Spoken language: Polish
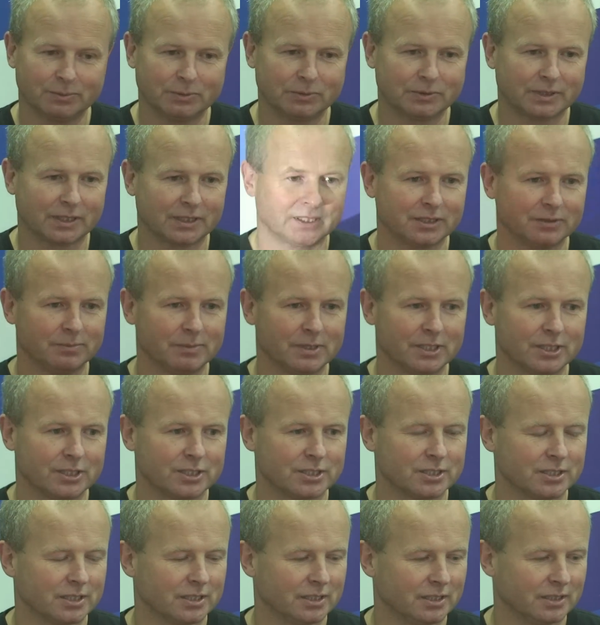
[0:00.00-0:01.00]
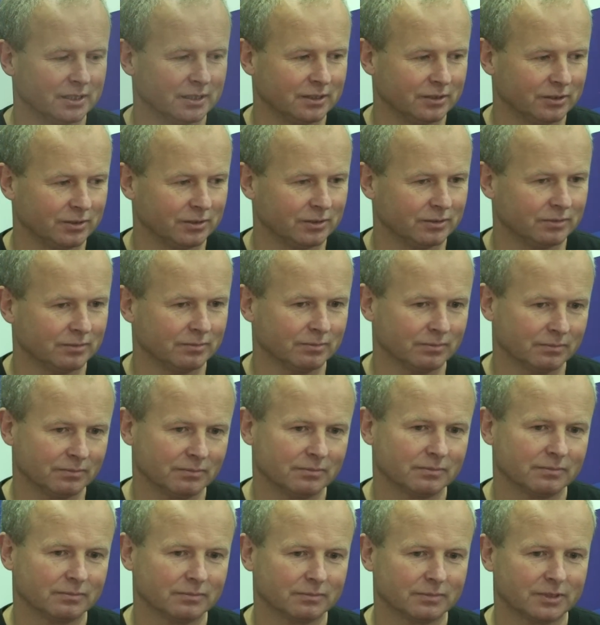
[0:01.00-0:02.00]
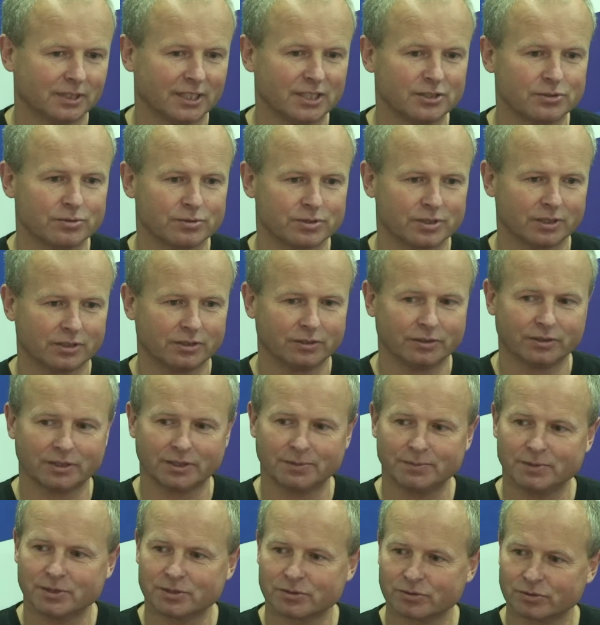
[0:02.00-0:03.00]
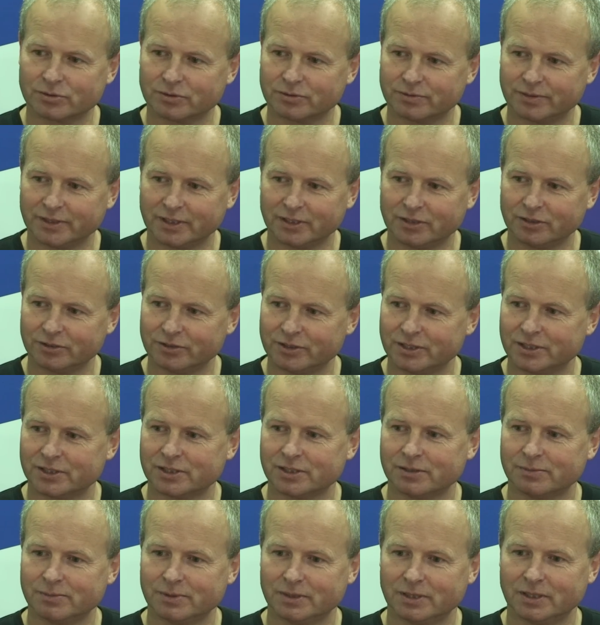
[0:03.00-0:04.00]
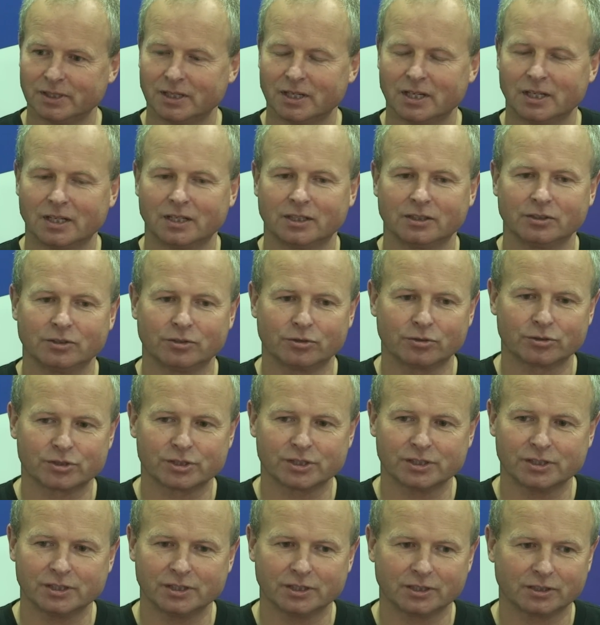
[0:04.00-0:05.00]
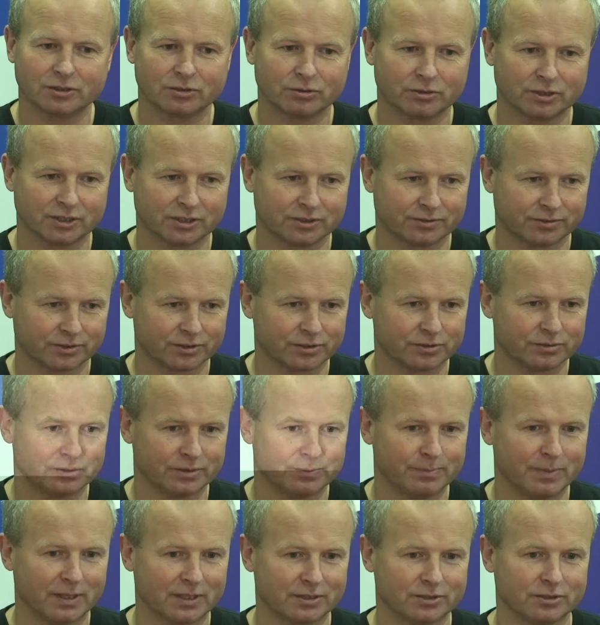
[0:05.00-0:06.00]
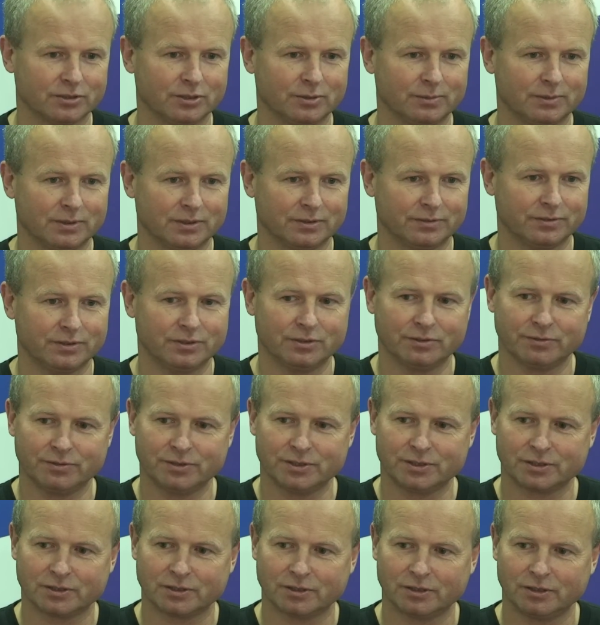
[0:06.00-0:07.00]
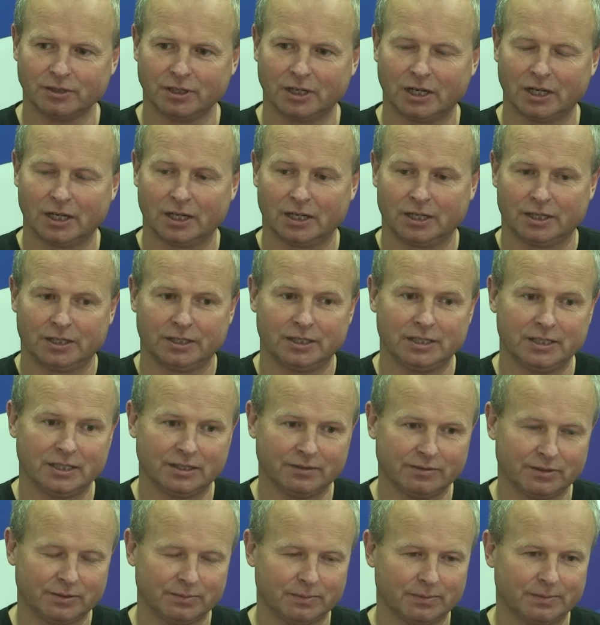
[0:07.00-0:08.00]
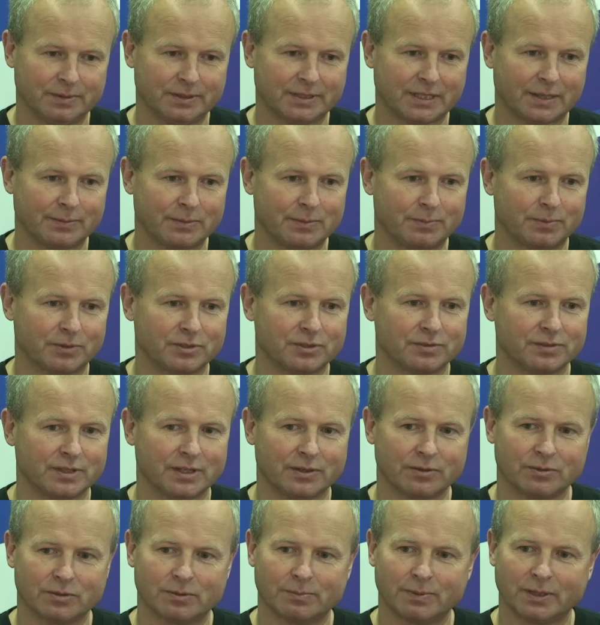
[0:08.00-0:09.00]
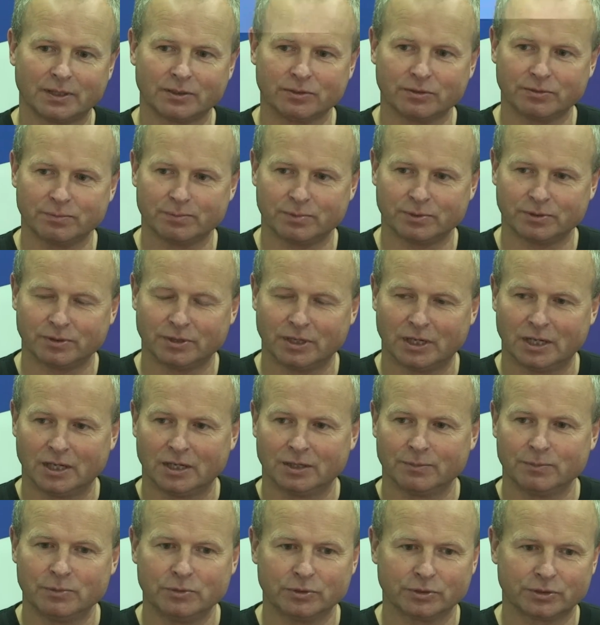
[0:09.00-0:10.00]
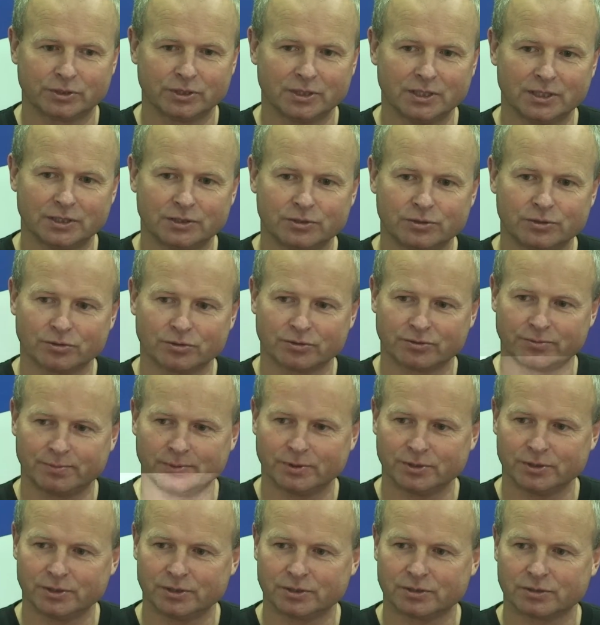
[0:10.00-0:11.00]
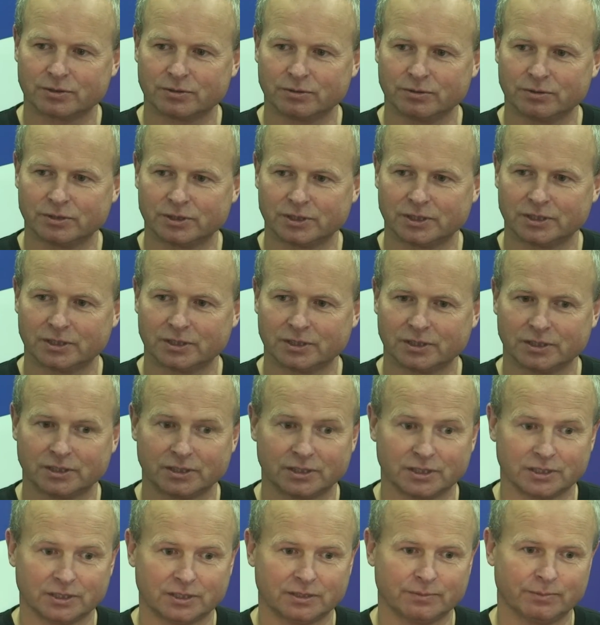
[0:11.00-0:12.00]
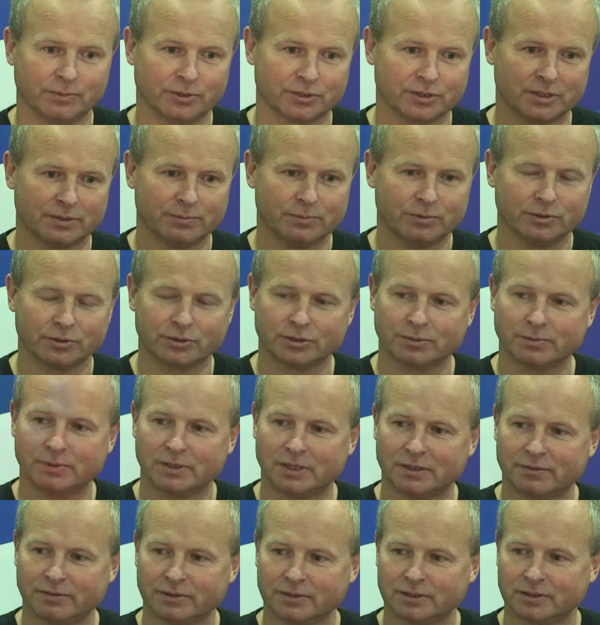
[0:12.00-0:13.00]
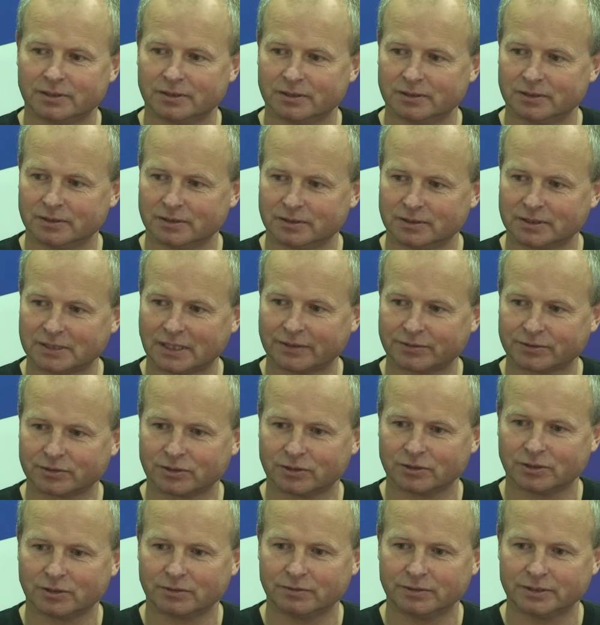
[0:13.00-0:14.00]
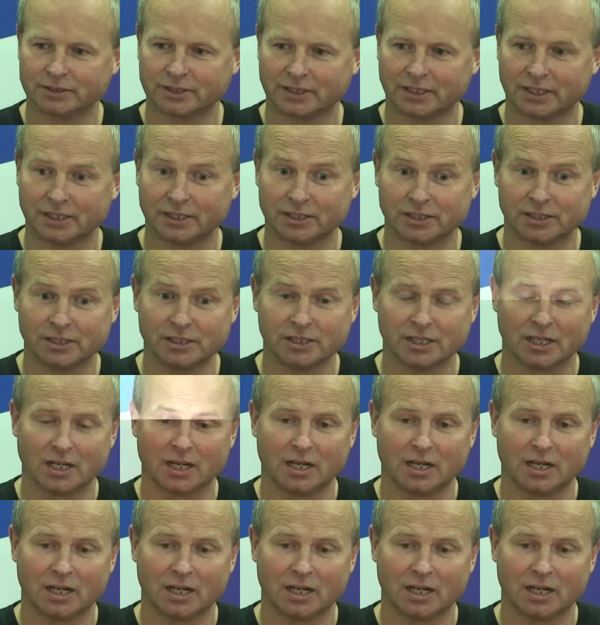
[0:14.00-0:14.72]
był taki mecz, że no, kręcił się koło remisu, dwie godne siebie drużyny, które stworzyły bardzo dobre widowisko i nawet momentami podziwiałem chłopaków, bo było tyle w boisku, że, że, że można było sobie nawet y, staw skokowy skręcić,